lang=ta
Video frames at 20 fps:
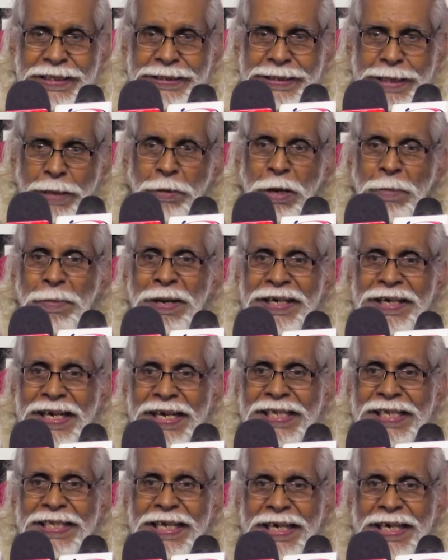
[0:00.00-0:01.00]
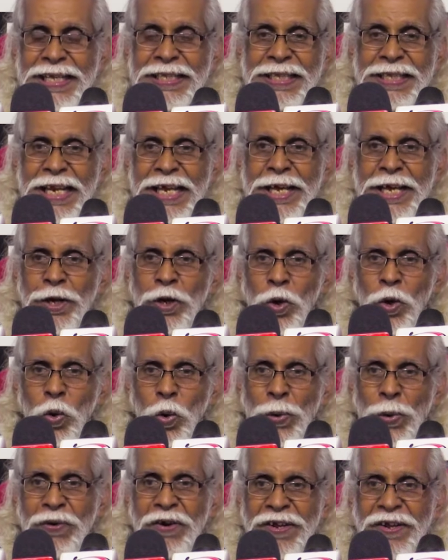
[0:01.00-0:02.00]
தமிழ் மக்கள் இந்த இடத்திலே
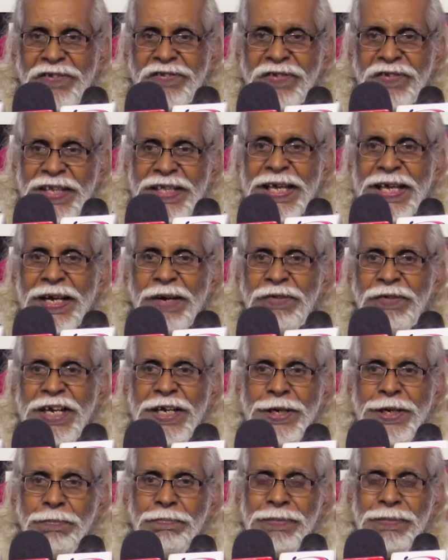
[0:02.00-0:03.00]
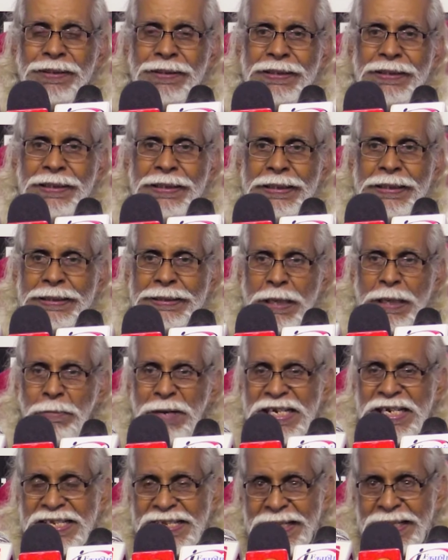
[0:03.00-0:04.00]
ஒன்றை சிந்திக்க வேண்டும்
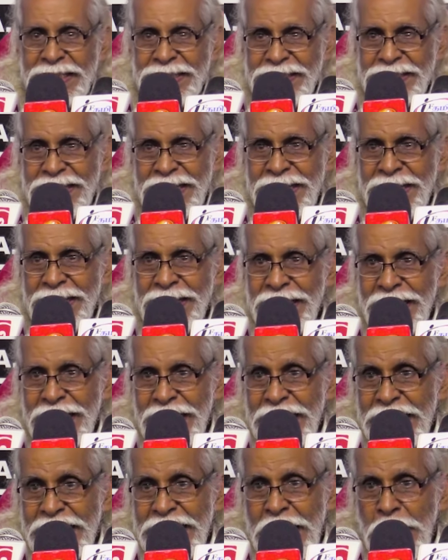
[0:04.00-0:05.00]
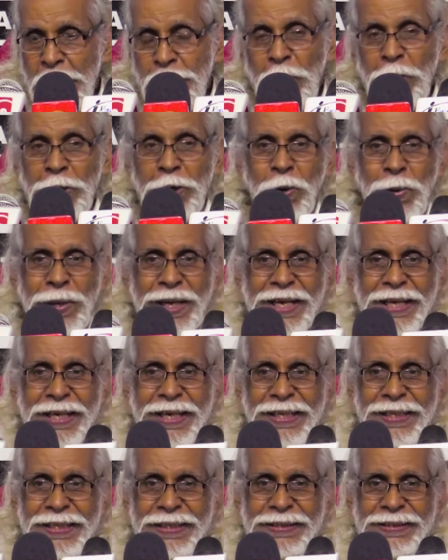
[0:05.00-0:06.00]
தமிழரசு கட்சி எங்கே
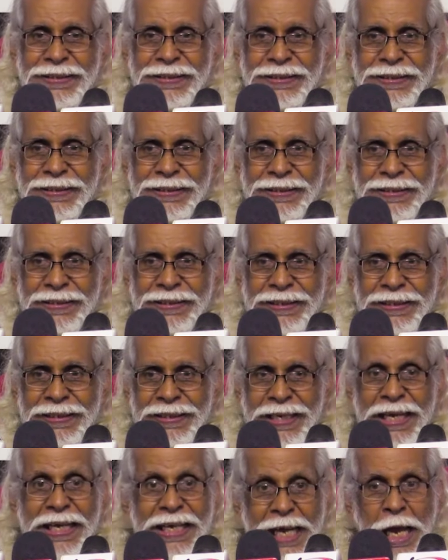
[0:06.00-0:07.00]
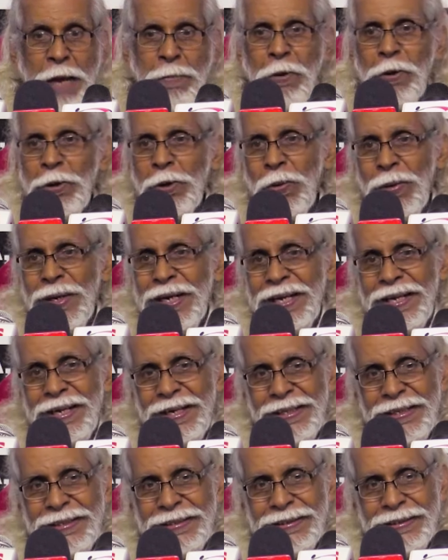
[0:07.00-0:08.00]
போய்கொண்டிருக்கிறது எங்கே
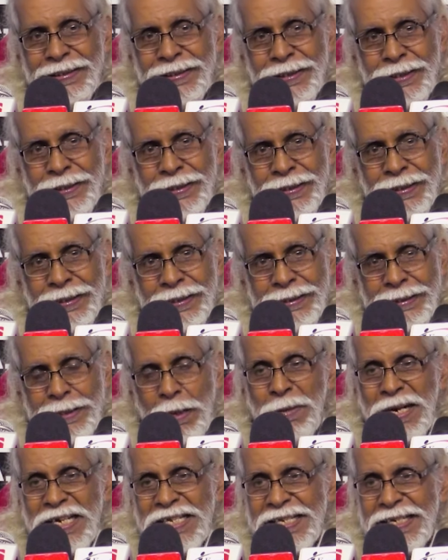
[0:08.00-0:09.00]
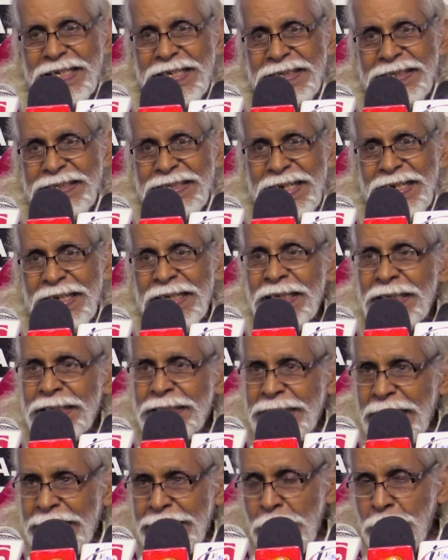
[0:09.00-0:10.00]
போய்கொண்டிருக்கிறது தமிழரசு கட்சி
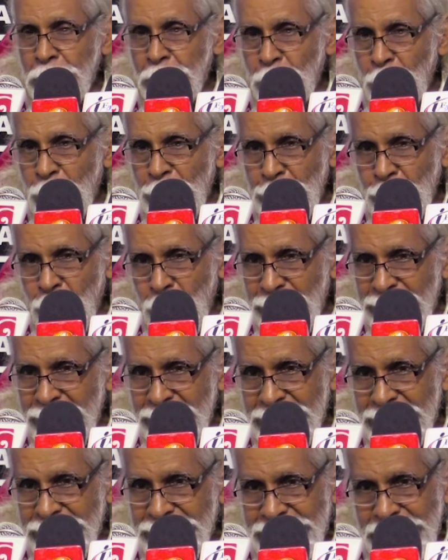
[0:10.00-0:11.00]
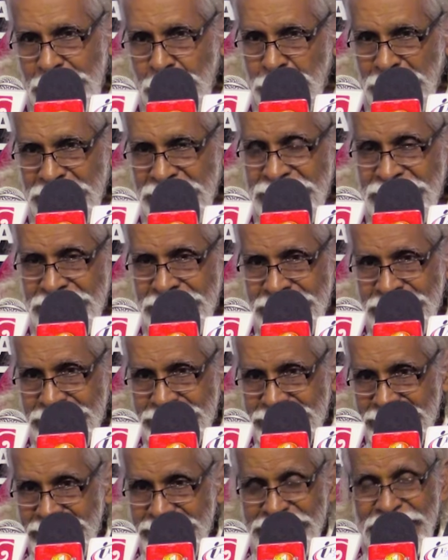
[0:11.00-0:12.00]
தடம் புரண்டு கொண்டிருக்கிறது என்பது
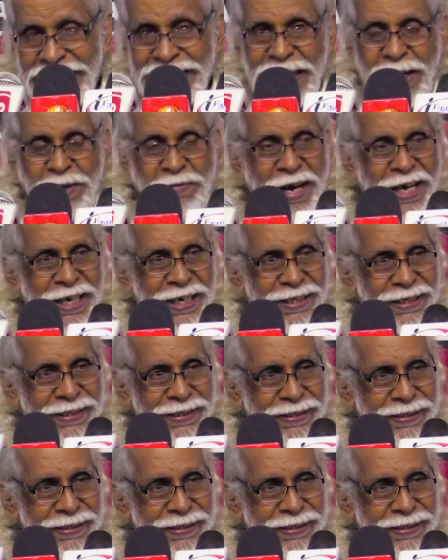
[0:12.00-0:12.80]
திட்ட தெளிவானது